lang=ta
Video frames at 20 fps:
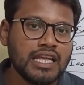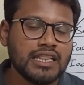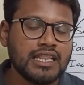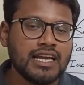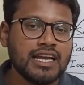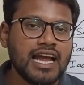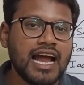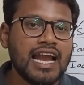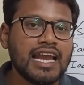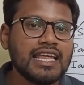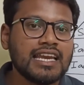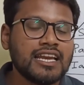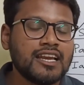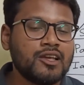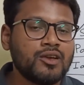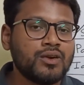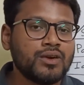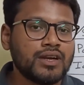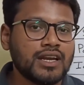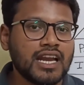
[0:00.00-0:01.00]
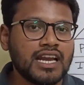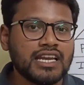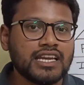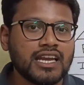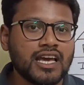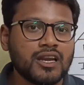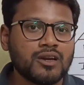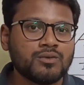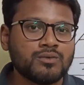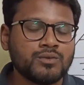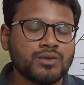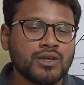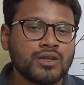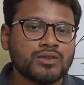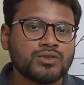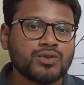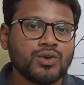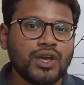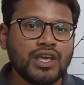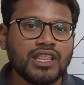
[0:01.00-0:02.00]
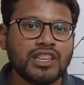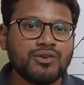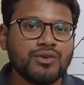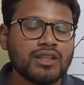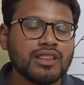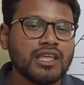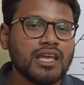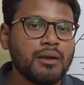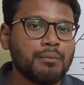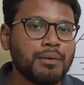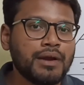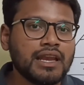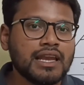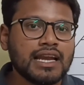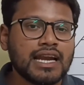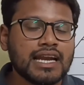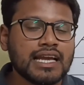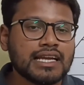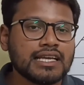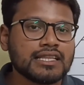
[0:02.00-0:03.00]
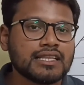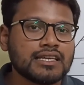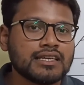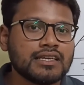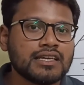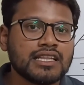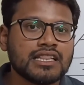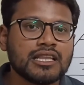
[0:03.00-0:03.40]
இந்த கேலரிலையும் டெலிட் ஆயிரும் ஸோ இது வந்து எப்படி நடக்குது